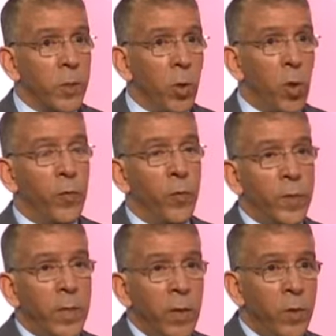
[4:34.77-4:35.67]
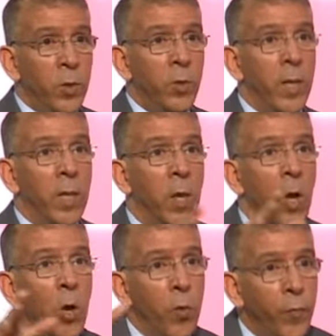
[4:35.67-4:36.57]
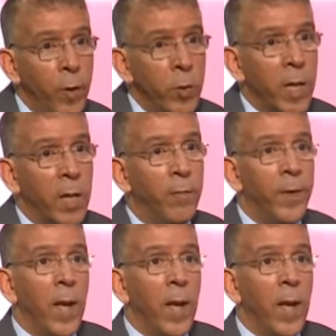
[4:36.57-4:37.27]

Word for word: وفي الإذاعة وفي الصحف وفي التلفزيونات